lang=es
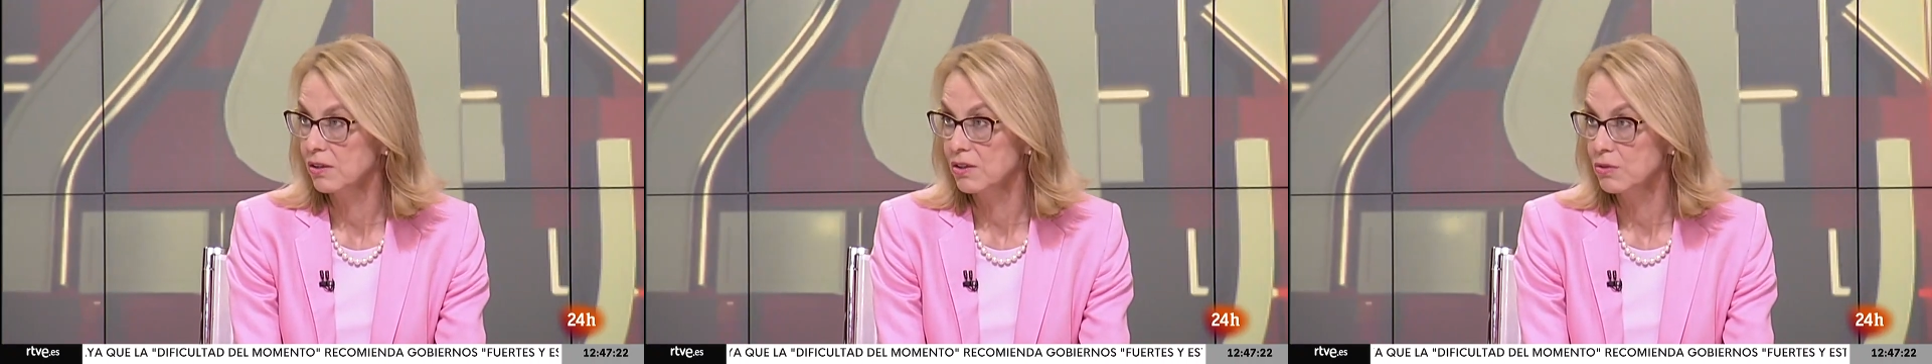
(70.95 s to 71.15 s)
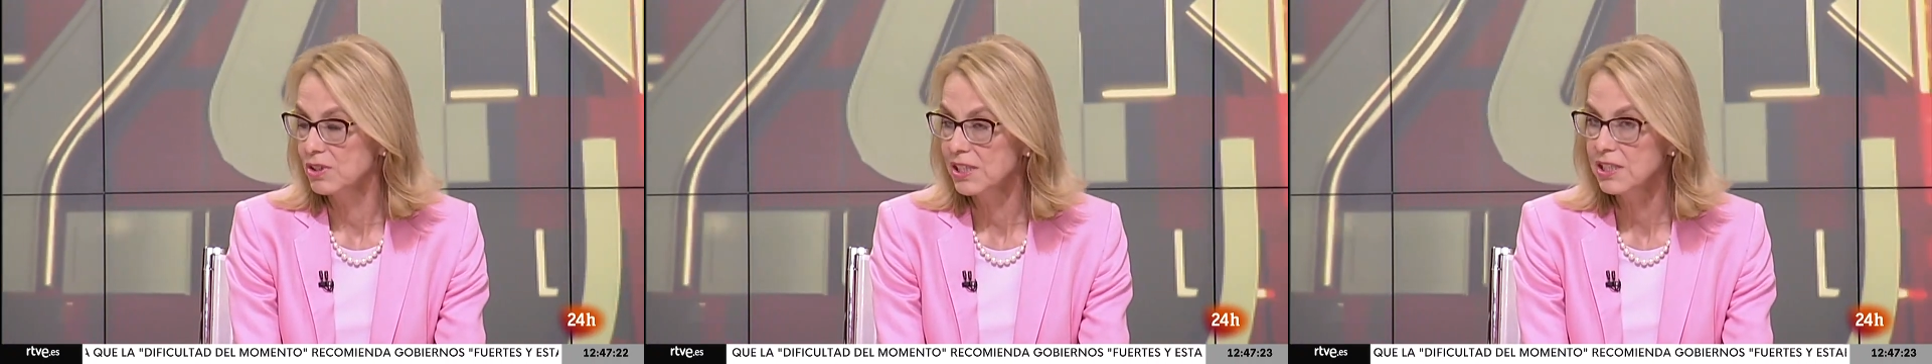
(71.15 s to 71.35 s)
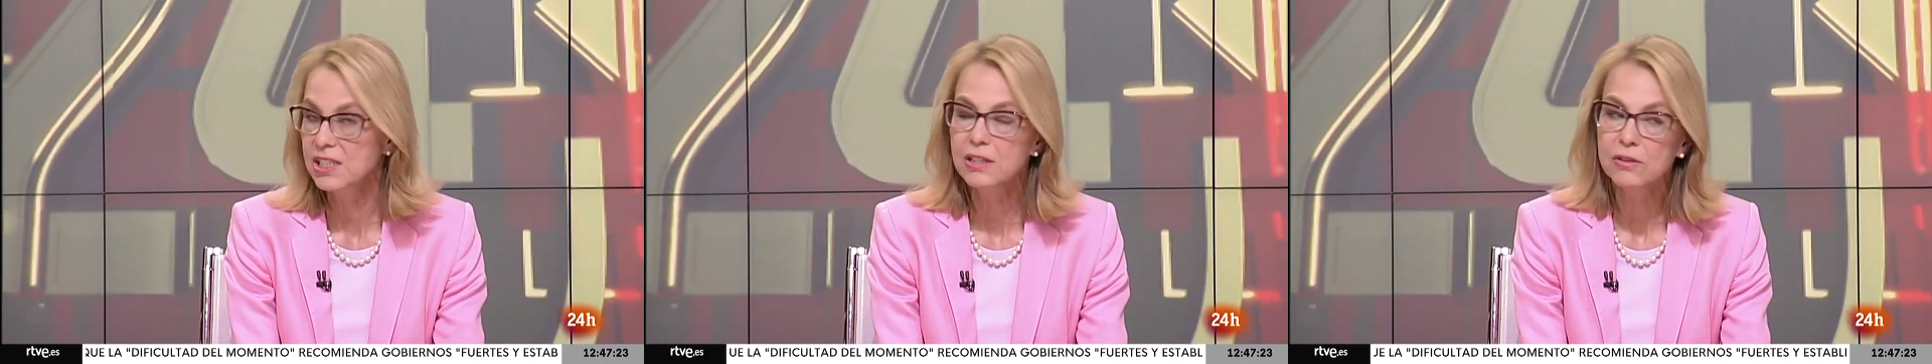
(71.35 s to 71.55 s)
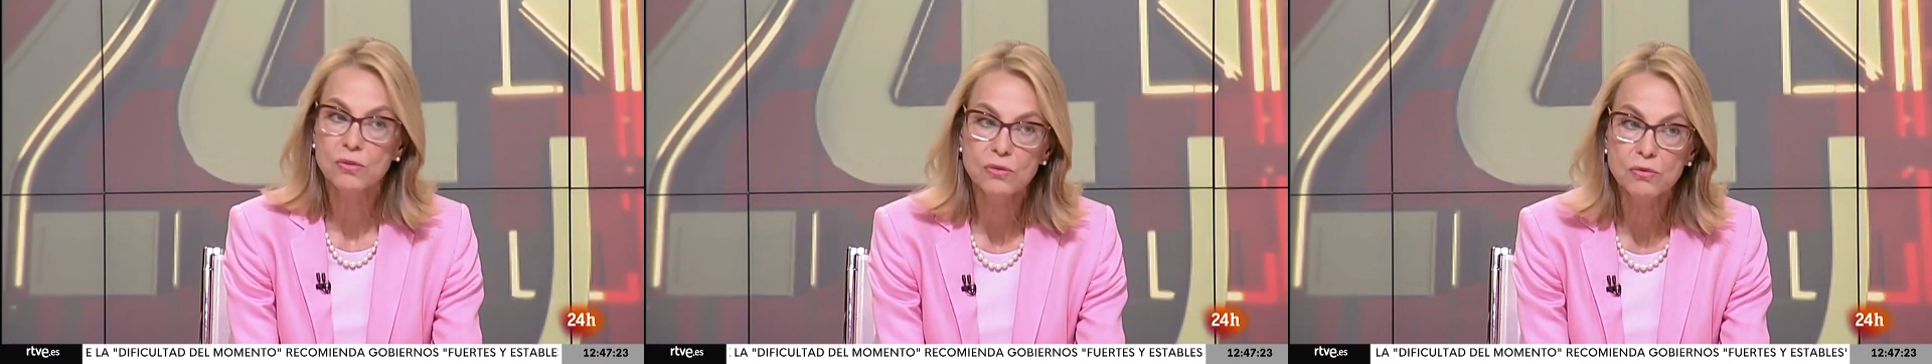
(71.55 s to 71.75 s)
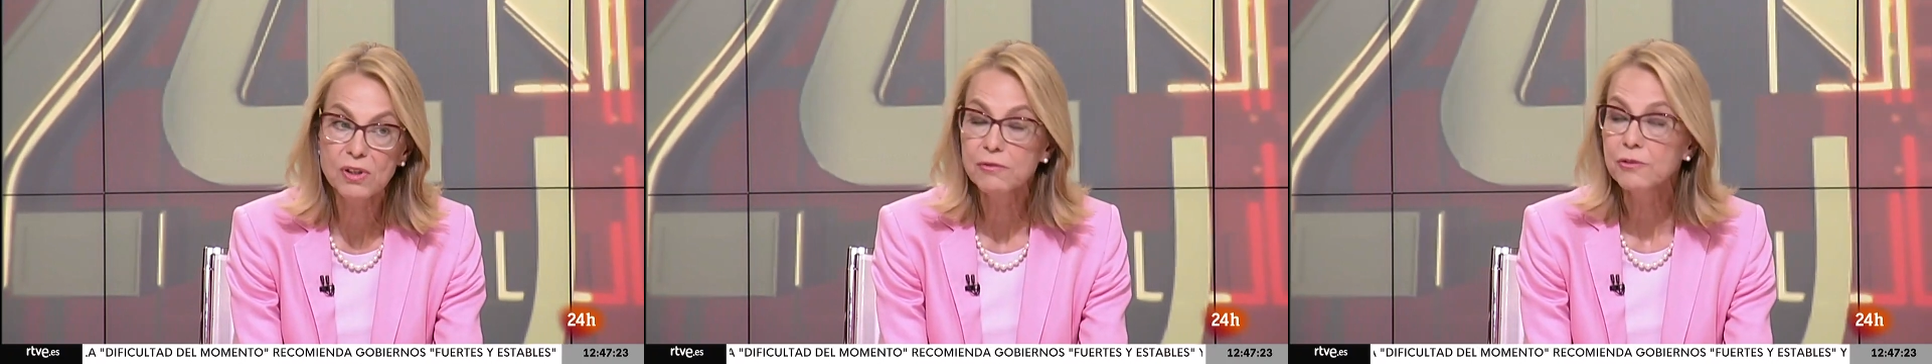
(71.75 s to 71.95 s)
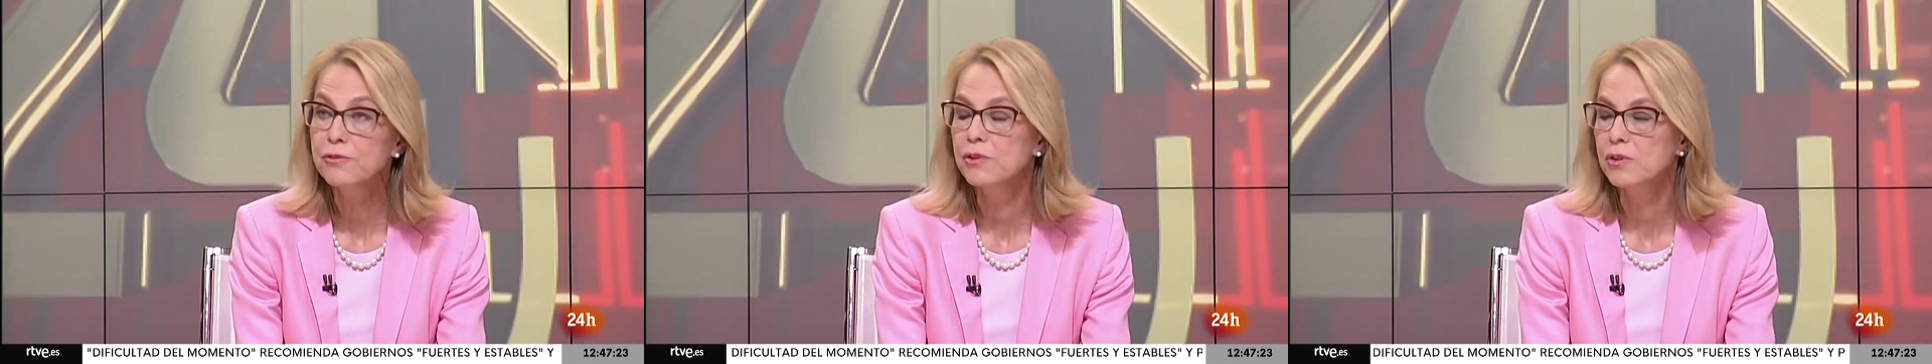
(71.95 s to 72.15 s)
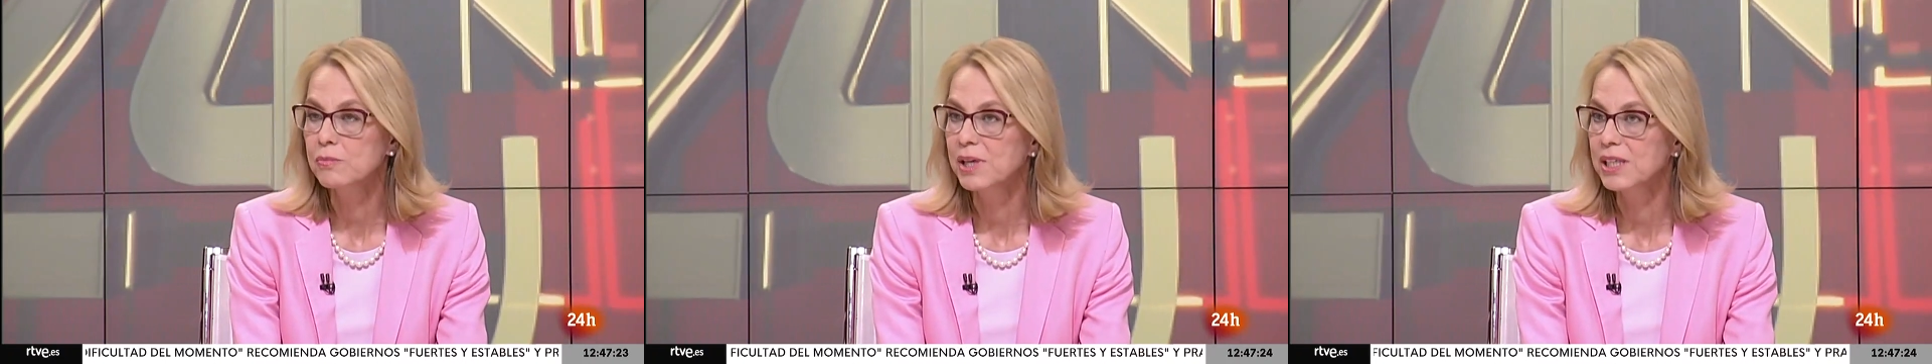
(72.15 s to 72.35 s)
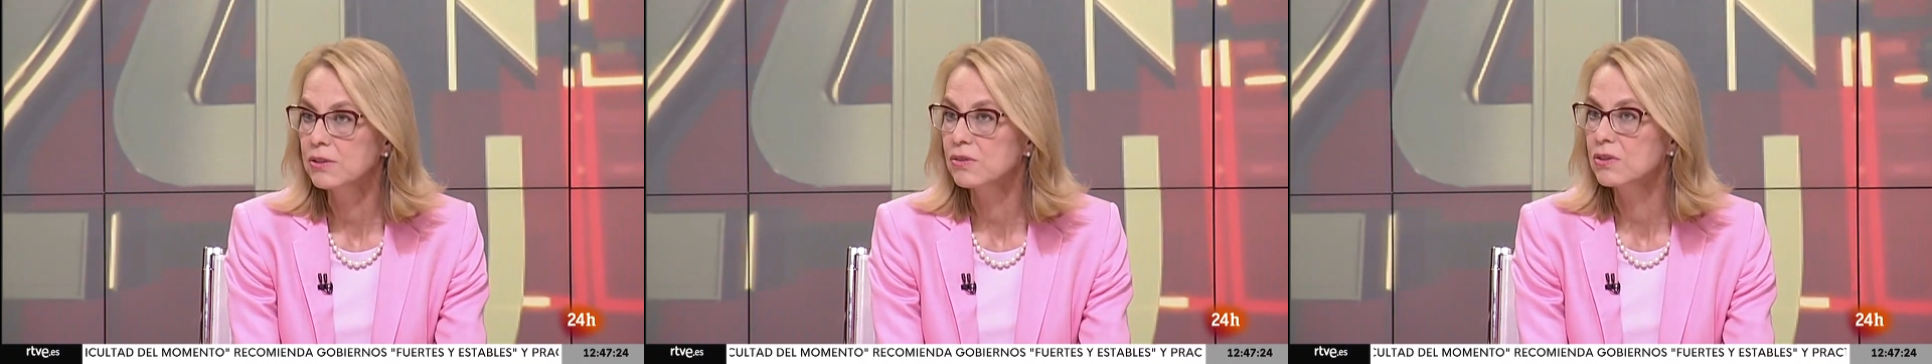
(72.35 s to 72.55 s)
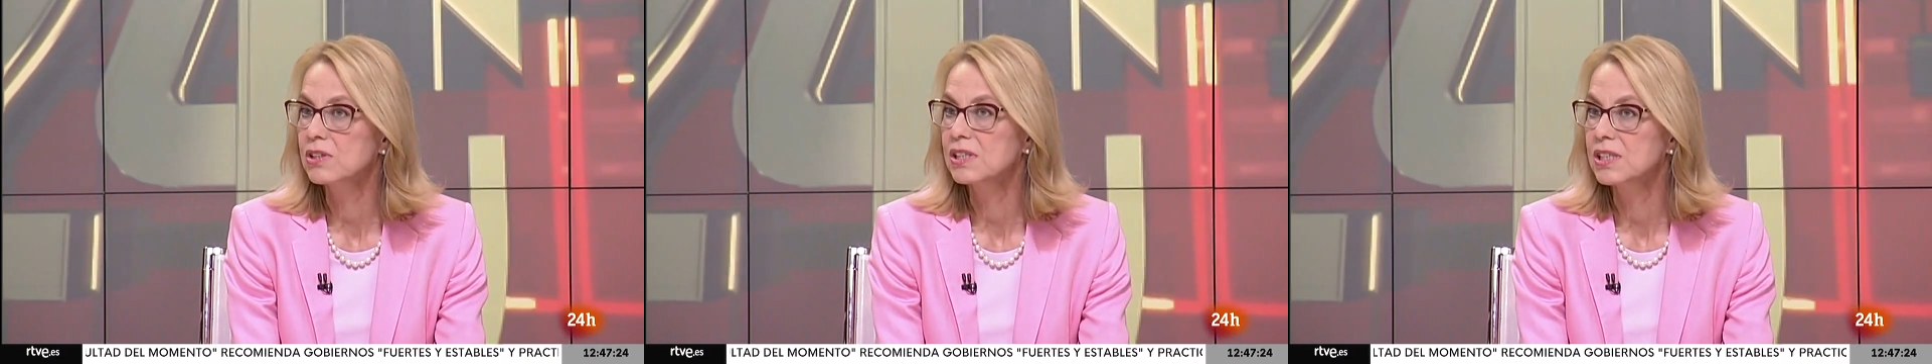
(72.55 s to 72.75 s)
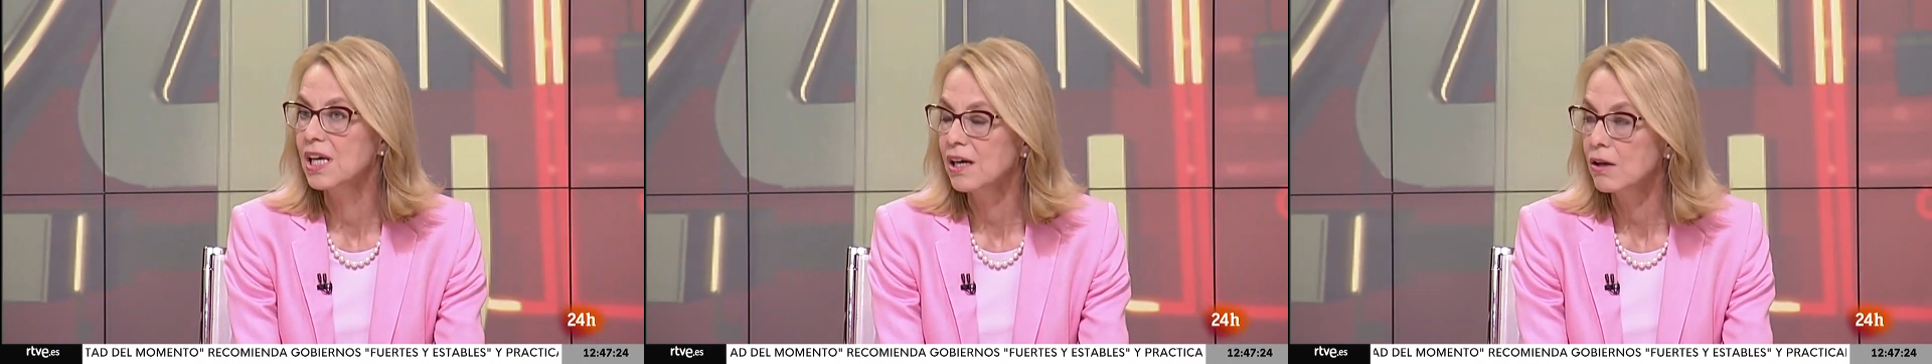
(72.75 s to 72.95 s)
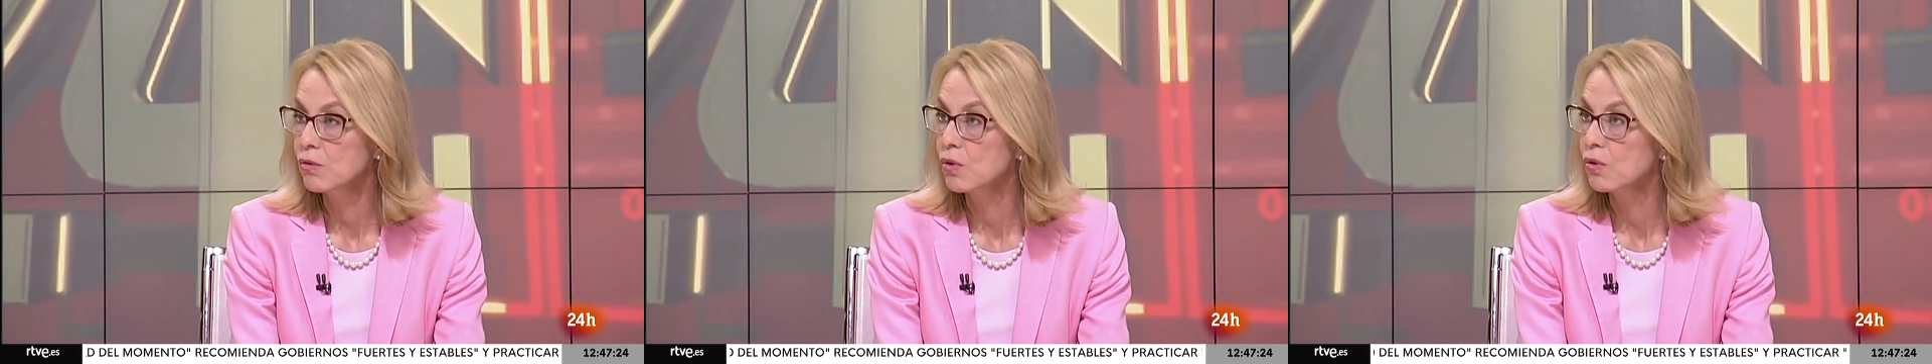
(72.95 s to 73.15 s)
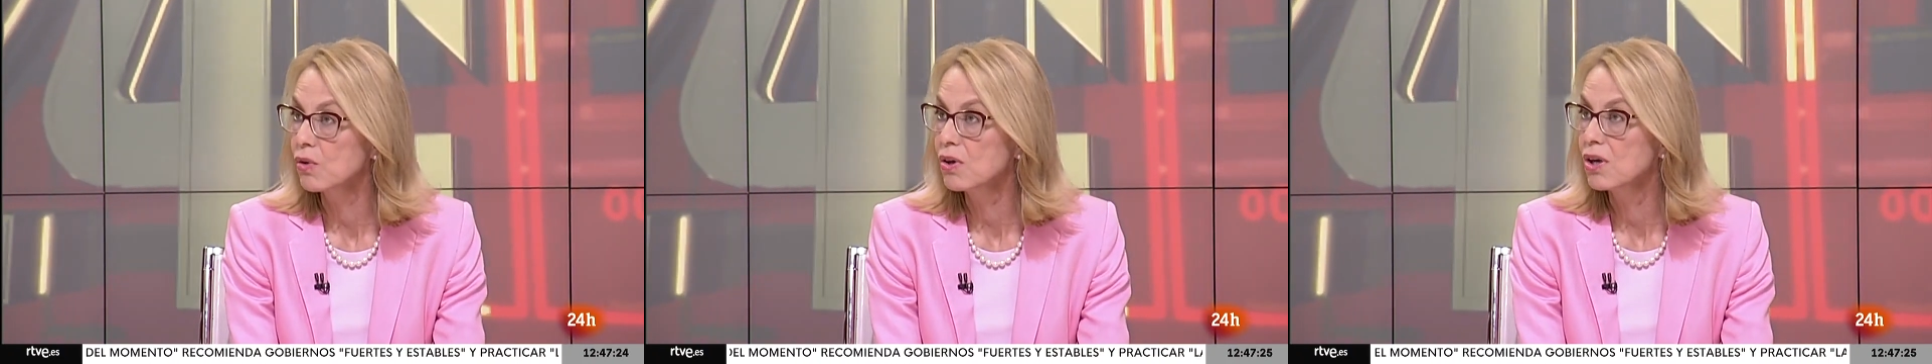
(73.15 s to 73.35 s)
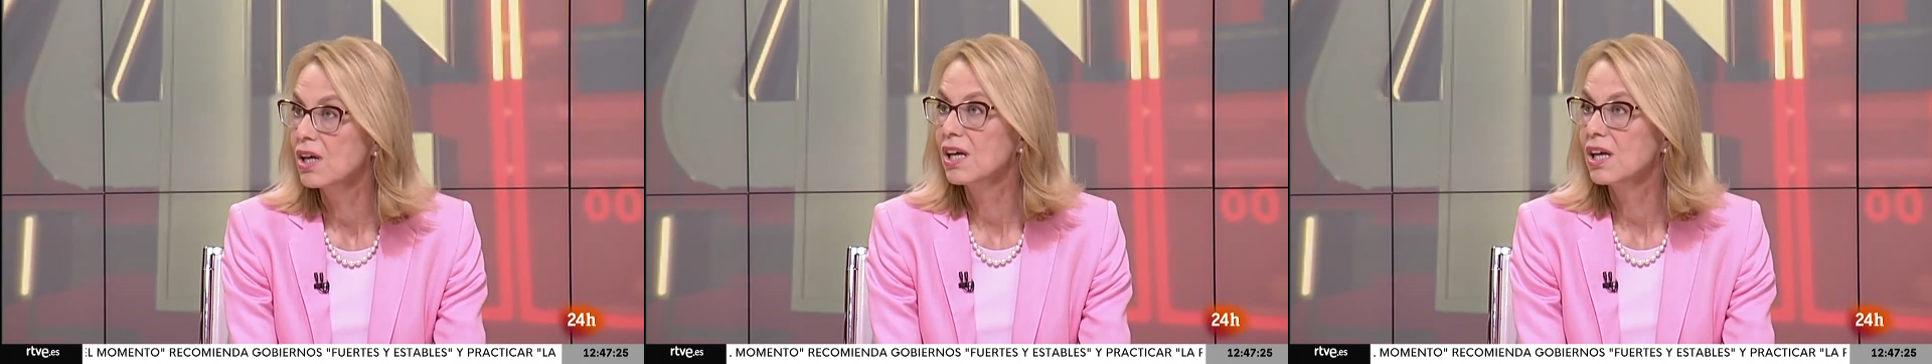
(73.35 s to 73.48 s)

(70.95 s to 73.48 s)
reunirse en un nuevo formato de diálogo